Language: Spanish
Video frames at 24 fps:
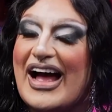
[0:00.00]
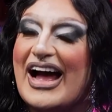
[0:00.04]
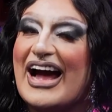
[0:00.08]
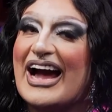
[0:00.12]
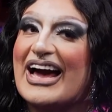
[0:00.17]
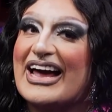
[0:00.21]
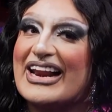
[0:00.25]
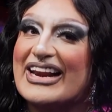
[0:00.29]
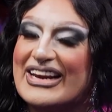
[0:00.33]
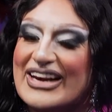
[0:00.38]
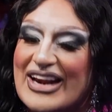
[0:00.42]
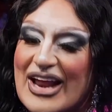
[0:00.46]

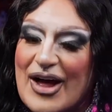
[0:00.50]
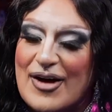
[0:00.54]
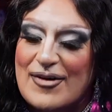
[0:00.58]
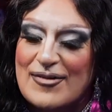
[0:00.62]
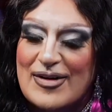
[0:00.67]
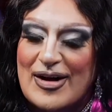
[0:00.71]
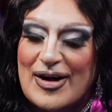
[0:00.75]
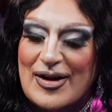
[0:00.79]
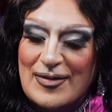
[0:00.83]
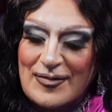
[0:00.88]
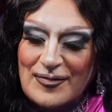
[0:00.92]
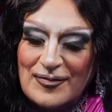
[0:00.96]

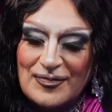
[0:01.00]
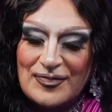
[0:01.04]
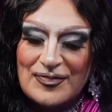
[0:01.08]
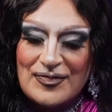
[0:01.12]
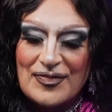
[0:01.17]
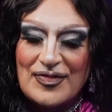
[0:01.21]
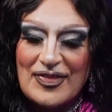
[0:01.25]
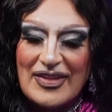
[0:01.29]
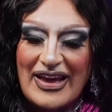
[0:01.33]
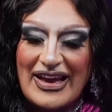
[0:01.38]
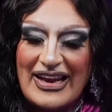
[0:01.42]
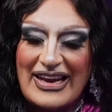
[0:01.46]
agarraba
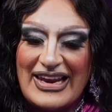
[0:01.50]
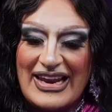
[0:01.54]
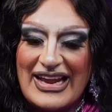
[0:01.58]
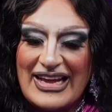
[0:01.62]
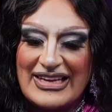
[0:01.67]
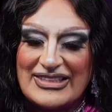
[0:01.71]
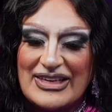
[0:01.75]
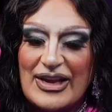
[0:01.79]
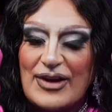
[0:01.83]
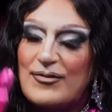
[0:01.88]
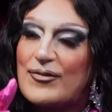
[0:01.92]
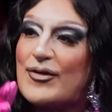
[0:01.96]

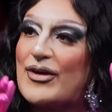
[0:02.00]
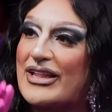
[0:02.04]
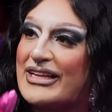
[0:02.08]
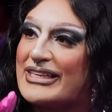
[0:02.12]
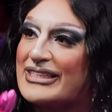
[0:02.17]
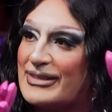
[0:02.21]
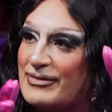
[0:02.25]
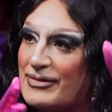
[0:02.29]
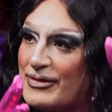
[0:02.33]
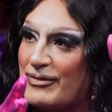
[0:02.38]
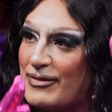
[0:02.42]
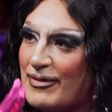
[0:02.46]
las almohadas
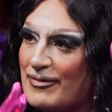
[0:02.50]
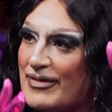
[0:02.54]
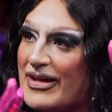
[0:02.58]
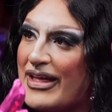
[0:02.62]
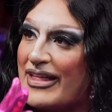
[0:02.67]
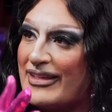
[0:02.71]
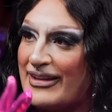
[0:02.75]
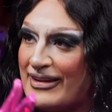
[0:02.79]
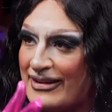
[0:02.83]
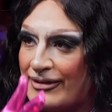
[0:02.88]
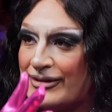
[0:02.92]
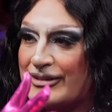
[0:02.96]
de mi mamá,
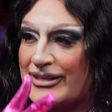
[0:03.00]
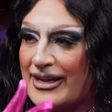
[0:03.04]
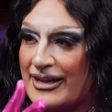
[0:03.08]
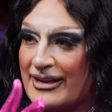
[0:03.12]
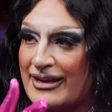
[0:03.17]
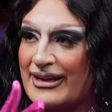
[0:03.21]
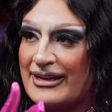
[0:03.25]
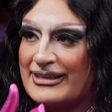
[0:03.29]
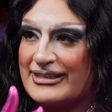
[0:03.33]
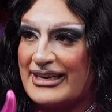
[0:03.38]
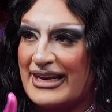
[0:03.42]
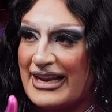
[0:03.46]
o sea,
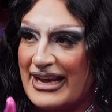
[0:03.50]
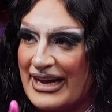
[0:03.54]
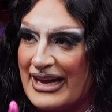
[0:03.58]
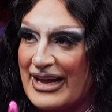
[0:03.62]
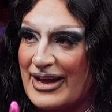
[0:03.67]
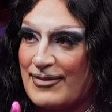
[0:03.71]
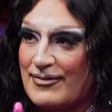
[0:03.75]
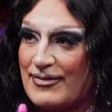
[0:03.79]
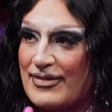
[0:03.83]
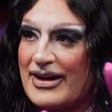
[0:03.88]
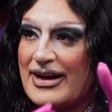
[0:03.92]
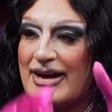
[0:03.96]
las de la
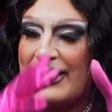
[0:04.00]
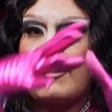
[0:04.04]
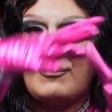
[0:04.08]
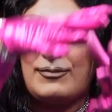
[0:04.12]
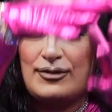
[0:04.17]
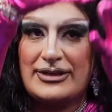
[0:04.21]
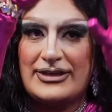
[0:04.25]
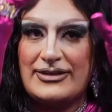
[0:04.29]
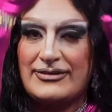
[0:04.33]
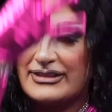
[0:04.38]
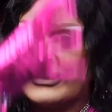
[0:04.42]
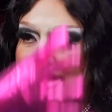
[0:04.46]
cama, y
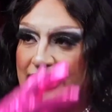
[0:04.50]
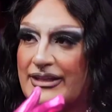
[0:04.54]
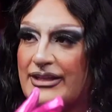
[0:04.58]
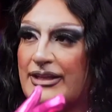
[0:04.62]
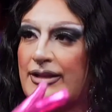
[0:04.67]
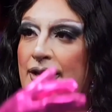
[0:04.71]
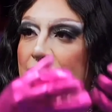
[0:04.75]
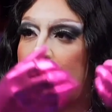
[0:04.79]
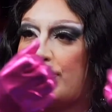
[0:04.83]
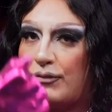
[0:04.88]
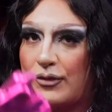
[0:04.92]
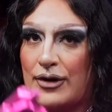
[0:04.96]
pues ya ves que
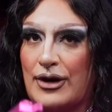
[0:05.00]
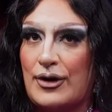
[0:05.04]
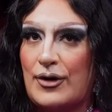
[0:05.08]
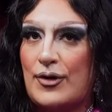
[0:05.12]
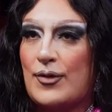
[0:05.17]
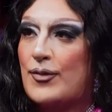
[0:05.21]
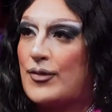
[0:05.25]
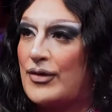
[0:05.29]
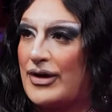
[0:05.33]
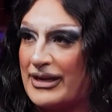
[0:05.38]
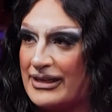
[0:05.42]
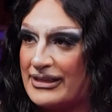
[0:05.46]
les ponen
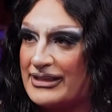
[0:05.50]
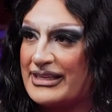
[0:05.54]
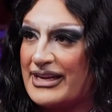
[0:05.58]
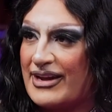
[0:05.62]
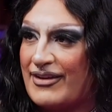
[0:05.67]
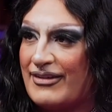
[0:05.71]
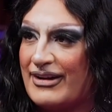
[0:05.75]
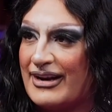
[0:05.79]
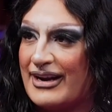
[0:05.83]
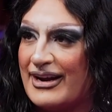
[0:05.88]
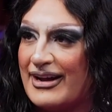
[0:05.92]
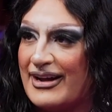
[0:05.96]
como una
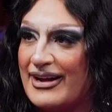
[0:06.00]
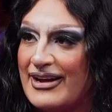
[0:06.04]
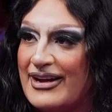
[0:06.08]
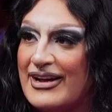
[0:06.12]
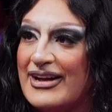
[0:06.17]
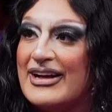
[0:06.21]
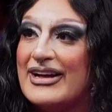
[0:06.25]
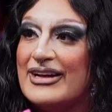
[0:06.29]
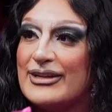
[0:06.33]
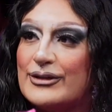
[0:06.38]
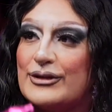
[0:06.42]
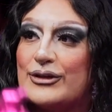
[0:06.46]
sábana.
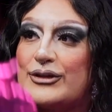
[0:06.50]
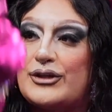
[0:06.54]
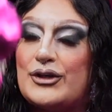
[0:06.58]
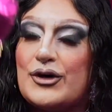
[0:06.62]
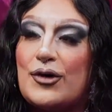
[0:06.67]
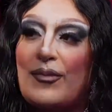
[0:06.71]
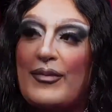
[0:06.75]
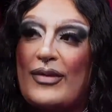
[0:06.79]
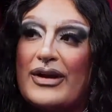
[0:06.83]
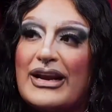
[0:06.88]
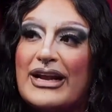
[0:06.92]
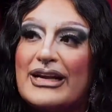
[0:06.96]
Entonces
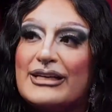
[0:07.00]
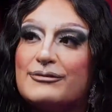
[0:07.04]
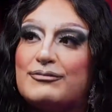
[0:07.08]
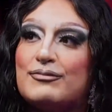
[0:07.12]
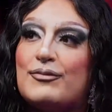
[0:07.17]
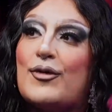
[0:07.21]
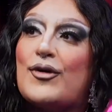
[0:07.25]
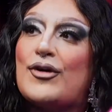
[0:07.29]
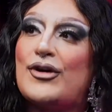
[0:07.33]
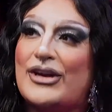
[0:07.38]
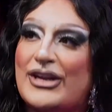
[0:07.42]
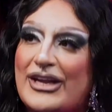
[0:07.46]
yo me las
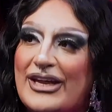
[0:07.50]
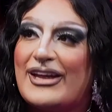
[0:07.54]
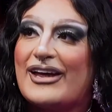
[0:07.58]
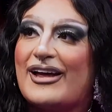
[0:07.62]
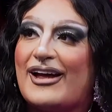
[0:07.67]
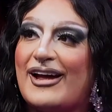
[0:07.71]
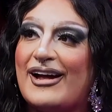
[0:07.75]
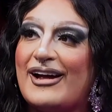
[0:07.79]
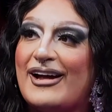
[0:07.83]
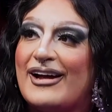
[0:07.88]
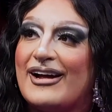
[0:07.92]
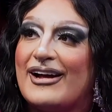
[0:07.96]

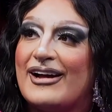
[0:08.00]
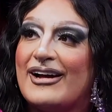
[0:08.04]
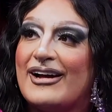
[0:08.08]
ponía